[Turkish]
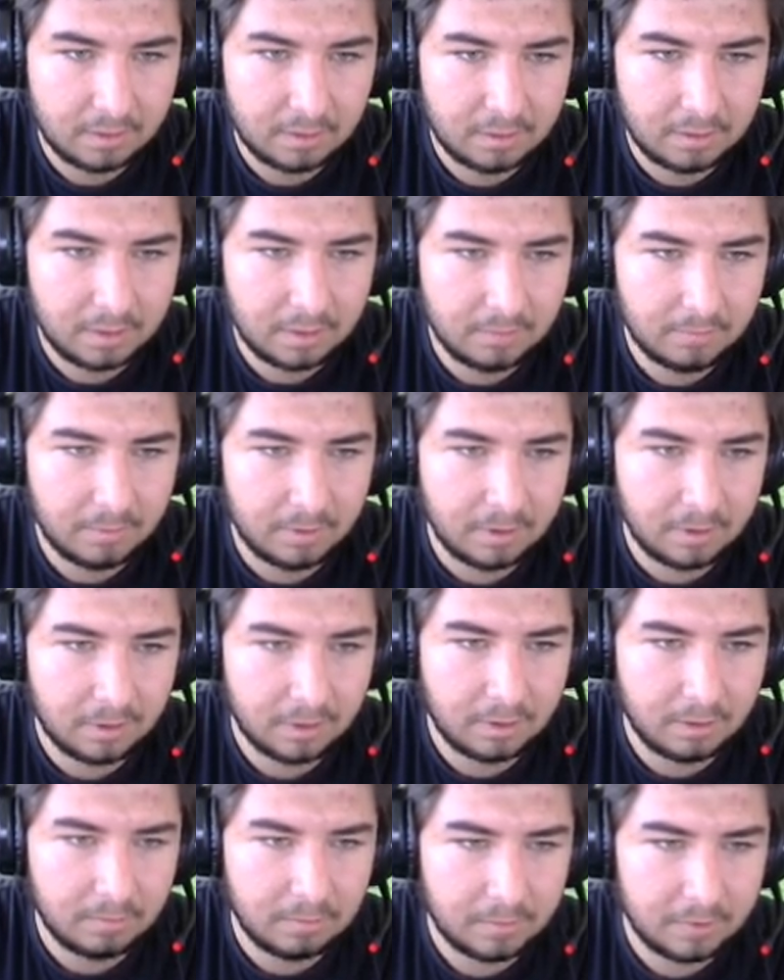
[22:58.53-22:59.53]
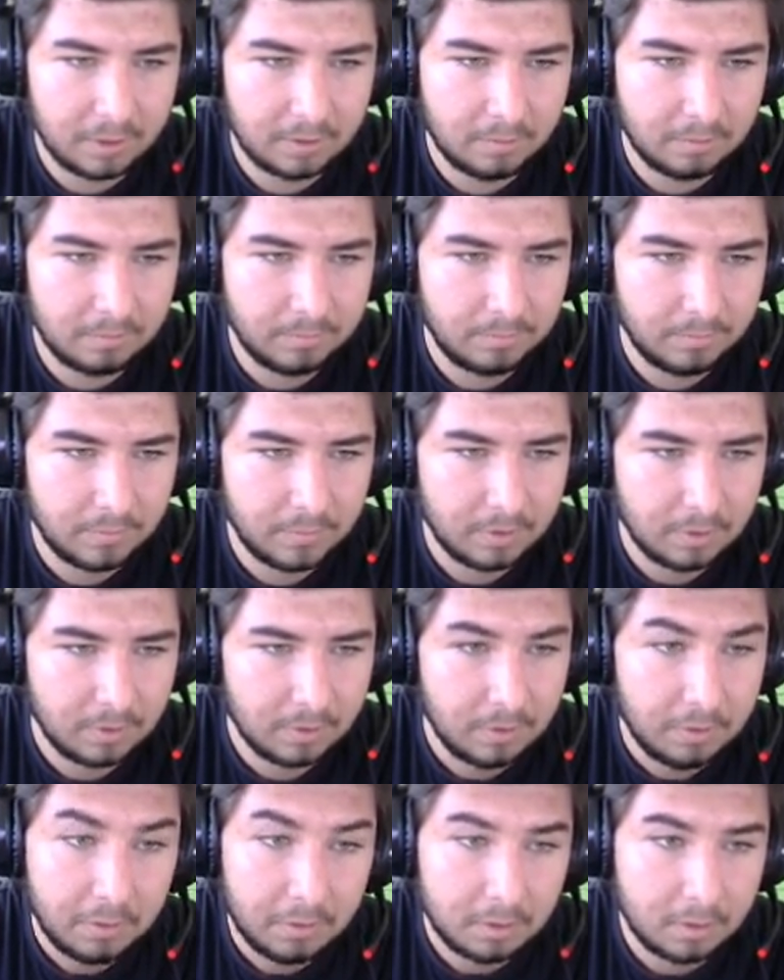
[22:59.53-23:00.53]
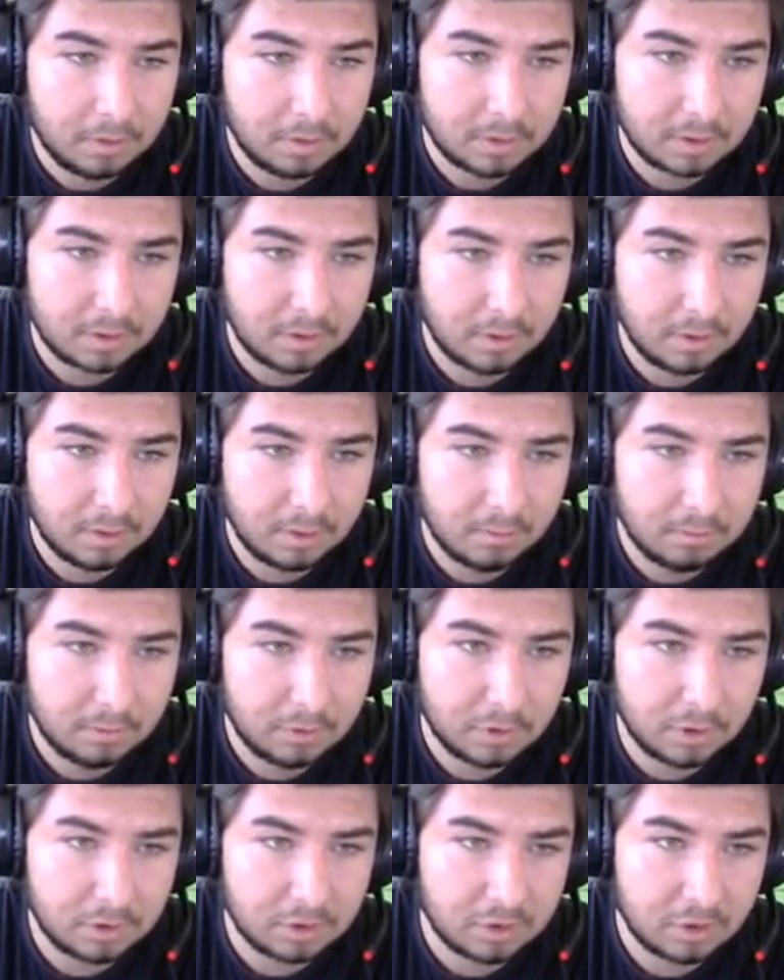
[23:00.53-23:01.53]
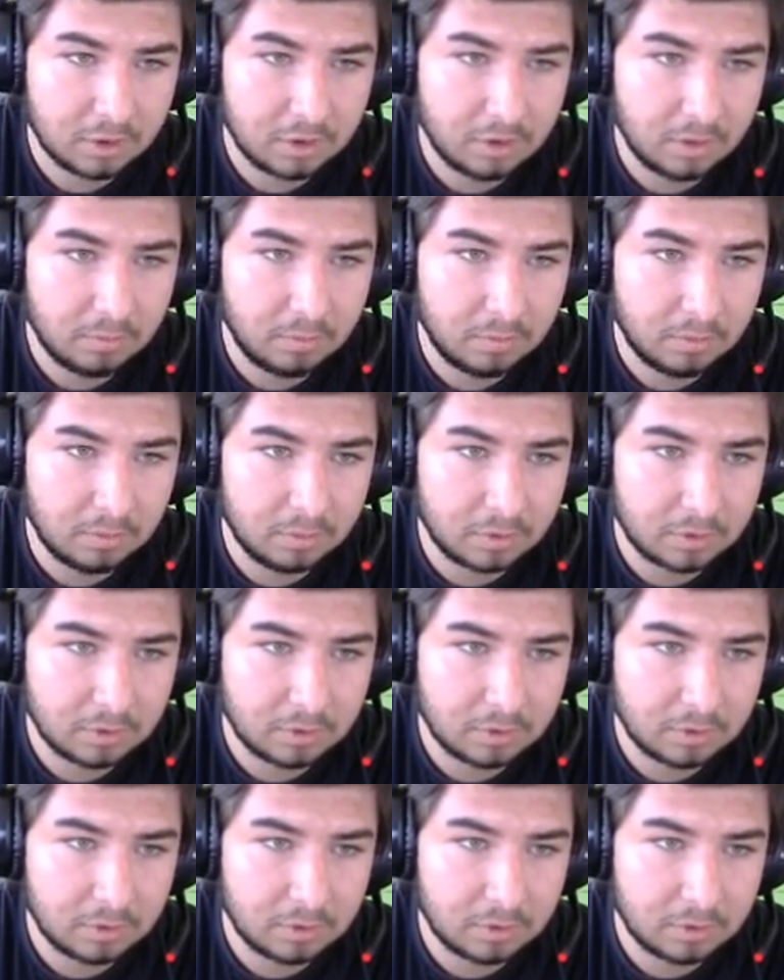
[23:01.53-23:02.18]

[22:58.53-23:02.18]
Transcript: Tamam tamam. Eskiden tabi çat çat yapıyorduk.